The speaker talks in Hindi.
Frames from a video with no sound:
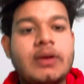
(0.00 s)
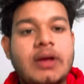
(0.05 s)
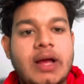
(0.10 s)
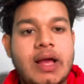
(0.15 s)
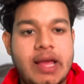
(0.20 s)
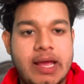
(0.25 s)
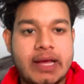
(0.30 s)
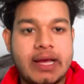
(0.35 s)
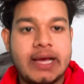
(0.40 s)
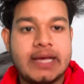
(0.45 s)

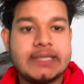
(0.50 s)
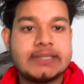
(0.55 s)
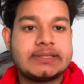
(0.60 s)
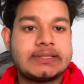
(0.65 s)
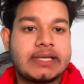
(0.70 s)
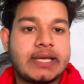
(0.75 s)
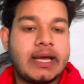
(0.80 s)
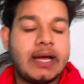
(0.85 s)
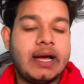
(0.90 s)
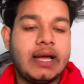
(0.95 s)
हाय गाइस
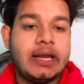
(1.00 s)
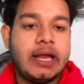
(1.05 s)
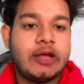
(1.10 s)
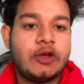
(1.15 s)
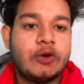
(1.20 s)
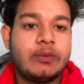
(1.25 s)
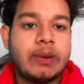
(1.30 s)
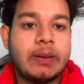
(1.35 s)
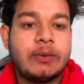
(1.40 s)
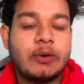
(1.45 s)
क्या हाल है आई
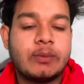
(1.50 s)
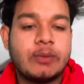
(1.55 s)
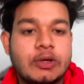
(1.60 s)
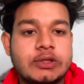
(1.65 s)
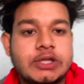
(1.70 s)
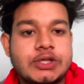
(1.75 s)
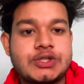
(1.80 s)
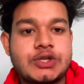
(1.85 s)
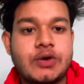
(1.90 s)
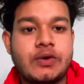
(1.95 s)
होप आप लोग
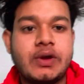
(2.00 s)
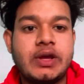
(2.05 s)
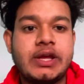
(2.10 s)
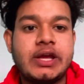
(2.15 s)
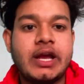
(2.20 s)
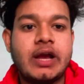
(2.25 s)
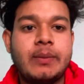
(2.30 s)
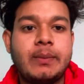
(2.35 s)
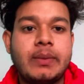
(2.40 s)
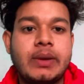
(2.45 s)
बहुत अच्छे होंगे
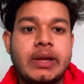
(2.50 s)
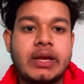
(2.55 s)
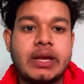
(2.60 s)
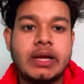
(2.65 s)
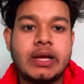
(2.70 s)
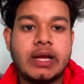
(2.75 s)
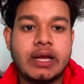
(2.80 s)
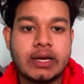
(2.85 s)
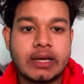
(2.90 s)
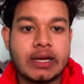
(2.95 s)
ये हम मेरे
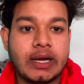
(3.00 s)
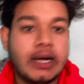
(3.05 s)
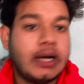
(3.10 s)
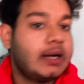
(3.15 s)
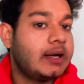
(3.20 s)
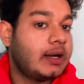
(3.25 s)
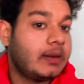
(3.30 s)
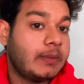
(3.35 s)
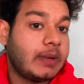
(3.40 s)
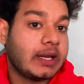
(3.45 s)
घर का
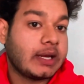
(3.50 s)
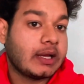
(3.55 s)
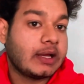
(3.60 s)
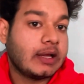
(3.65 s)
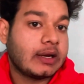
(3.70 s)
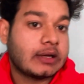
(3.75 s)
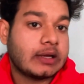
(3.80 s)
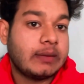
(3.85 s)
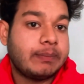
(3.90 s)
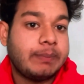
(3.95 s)
हमारे
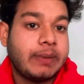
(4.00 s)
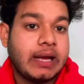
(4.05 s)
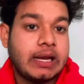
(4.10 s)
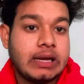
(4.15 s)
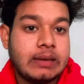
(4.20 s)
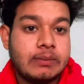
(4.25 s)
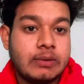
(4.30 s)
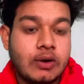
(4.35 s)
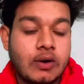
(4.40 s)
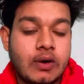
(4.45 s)
घर का
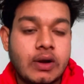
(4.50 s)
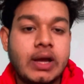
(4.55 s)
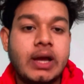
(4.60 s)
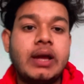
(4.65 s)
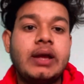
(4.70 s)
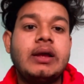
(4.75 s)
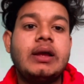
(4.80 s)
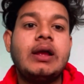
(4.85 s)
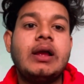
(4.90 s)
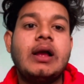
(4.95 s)
पहला ब्लॉग
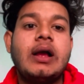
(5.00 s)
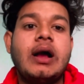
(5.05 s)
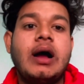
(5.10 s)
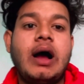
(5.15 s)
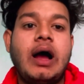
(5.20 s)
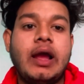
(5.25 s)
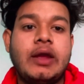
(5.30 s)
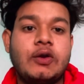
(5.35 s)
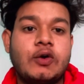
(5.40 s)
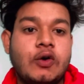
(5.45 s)
है
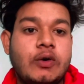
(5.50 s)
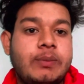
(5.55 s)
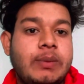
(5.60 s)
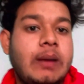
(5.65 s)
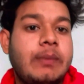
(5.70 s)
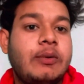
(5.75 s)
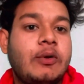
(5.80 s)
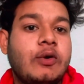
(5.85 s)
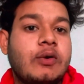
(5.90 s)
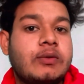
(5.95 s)
आई होप
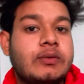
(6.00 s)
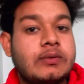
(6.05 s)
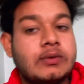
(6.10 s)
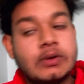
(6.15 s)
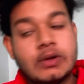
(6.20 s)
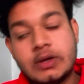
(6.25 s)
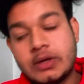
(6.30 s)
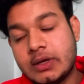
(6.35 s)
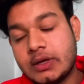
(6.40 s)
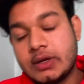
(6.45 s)
आप लोग
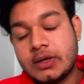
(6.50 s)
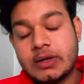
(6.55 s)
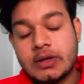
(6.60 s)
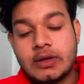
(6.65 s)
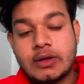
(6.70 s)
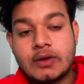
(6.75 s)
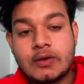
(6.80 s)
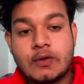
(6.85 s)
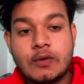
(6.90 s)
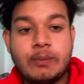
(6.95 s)

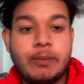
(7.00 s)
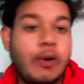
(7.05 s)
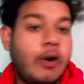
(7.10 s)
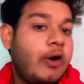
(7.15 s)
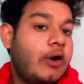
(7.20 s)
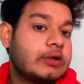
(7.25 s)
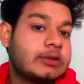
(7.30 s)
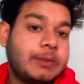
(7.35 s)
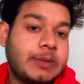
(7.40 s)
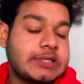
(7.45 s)
को
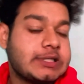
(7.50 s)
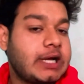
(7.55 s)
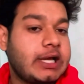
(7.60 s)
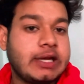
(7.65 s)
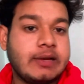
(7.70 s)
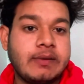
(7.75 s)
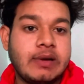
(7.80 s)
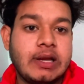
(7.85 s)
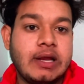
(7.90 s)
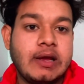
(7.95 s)
बहुत मज़ा
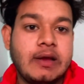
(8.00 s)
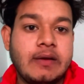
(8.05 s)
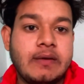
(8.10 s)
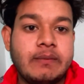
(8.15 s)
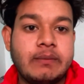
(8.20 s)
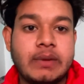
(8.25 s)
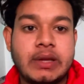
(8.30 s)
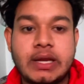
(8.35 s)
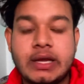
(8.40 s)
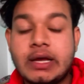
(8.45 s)
आने वाला है
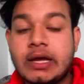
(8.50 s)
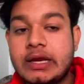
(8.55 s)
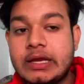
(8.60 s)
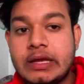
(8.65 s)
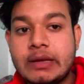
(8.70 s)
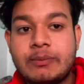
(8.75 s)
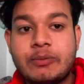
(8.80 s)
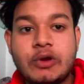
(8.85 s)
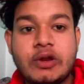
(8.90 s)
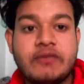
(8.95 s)
मेरे घर
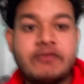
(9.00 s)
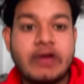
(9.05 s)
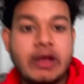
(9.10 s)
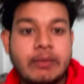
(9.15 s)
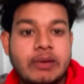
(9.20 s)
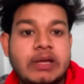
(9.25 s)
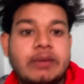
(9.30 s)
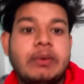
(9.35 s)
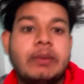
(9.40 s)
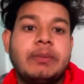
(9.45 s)
के पूरी
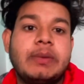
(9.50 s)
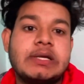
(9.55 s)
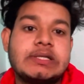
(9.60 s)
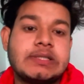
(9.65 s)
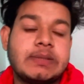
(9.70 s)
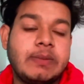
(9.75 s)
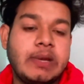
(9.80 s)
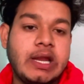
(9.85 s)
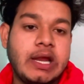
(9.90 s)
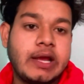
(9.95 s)
फैमिली मेम्बर
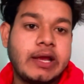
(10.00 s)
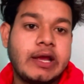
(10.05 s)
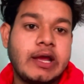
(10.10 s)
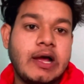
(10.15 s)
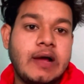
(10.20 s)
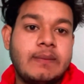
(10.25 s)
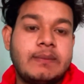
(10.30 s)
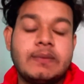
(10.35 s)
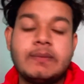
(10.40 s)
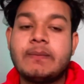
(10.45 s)
से मिलेंगे
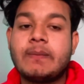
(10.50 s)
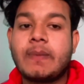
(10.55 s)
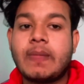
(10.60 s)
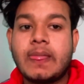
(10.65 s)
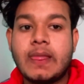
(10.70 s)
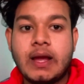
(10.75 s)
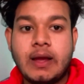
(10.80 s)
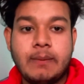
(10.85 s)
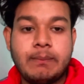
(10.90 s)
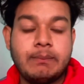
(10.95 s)
आप
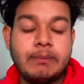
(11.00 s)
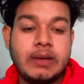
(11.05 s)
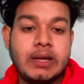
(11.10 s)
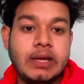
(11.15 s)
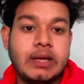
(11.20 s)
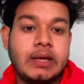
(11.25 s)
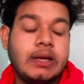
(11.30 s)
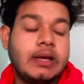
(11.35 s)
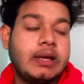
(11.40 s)
अम्मी